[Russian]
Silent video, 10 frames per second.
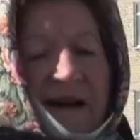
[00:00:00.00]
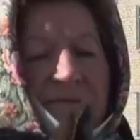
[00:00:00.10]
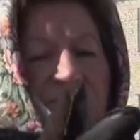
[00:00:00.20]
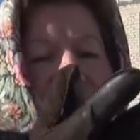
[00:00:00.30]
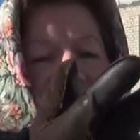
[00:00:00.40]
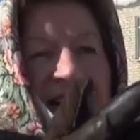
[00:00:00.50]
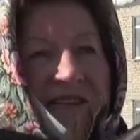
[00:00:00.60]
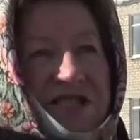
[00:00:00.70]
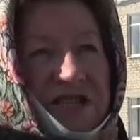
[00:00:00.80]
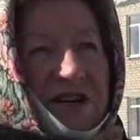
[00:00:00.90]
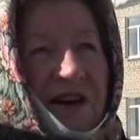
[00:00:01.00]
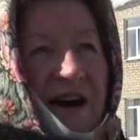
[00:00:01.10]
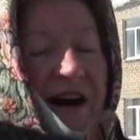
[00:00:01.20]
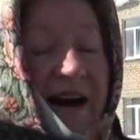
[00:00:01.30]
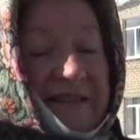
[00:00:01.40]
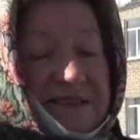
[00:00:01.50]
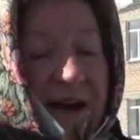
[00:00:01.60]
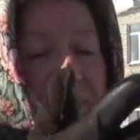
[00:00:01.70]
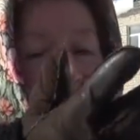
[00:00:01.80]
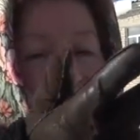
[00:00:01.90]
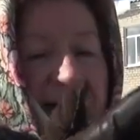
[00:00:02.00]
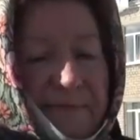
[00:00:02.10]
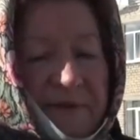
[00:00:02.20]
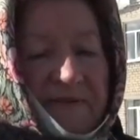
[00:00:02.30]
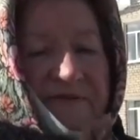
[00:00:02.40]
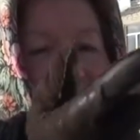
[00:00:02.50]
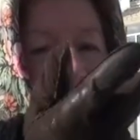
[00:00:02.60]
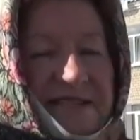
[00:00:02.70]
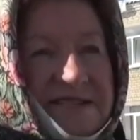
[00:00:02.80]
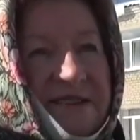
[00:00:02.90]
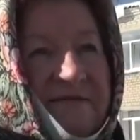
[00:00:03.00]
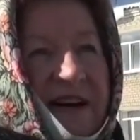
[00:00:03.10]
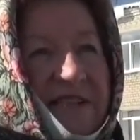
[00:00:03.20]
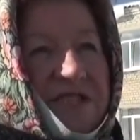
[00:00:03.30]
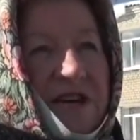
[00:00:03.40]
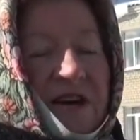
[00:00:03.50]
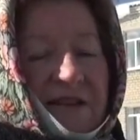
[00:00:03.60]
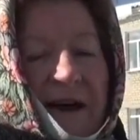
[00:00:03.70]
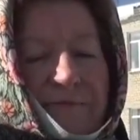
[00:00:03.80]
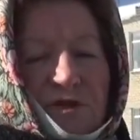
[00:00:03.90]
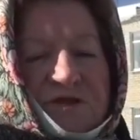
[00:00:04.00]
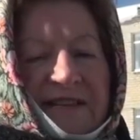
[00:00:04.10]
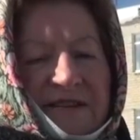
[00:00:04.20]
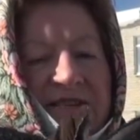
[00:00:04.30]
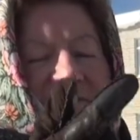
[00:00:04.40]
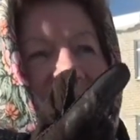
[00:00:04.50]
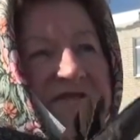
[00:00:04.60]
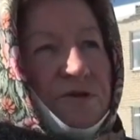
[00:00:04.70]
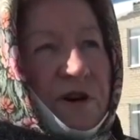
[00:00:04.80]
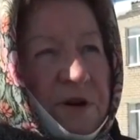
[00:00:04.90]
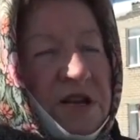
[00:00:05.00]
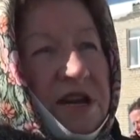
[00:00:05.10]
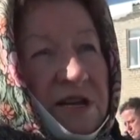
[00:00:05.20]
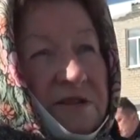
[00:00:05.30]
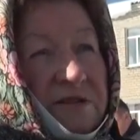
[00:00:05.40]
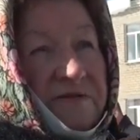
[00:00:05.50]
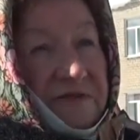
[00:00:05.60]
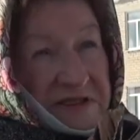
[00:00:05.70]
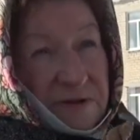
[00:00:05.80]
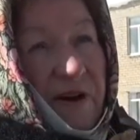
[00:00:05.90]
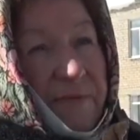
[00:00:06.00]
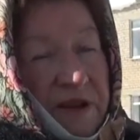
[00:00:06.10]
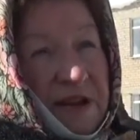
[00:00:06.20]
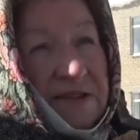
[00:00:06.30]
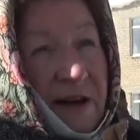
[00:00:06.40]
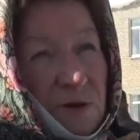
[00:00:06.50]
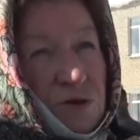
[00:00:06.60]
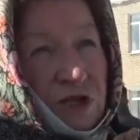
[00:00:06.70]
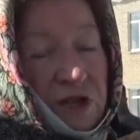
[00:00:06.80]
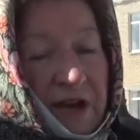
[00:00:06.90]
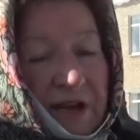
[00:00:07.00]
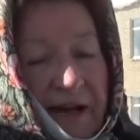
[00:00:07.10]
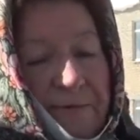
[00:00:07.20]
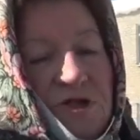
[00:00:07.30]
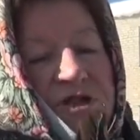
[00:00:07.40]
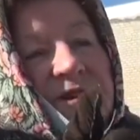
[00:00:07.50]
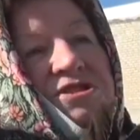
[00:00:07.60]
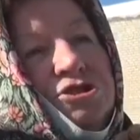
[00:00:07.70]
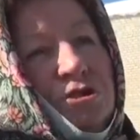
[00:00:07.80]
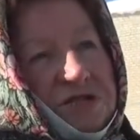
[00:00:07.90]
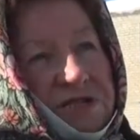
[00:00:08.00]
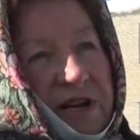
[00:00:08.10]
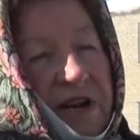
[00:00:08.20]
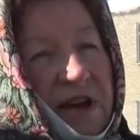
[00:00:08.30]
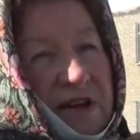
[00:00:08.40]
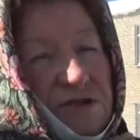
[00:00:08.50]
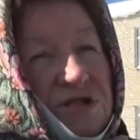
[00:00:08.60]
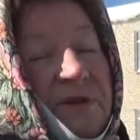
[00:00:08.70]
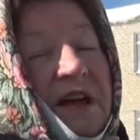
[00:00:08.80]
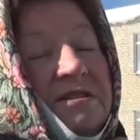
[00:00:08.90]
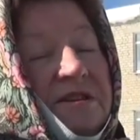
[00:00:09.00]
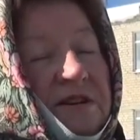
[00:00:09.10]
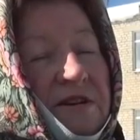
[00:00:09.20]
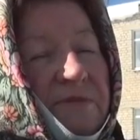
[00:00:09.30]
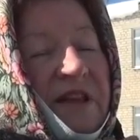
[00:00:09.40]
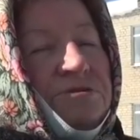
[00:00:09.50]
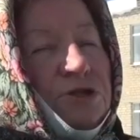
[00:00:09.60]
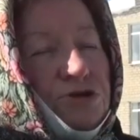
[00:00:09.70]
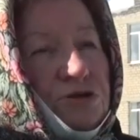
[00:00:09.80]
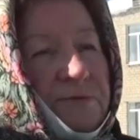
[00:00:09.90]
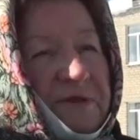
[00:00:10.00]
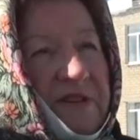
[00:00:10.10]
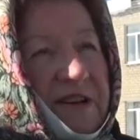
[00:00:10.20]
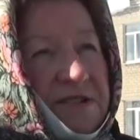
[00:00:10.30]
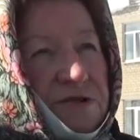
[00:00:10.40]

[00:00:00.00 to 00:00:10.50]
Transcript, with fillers: Нам нужны врачи, хотя бы терапевт, детский врач. Нам нужно открыть физиокабинет, физиокабинет нам нужен. Нам нужны медсестры и нужны молодые. Молодежь нужно привлекать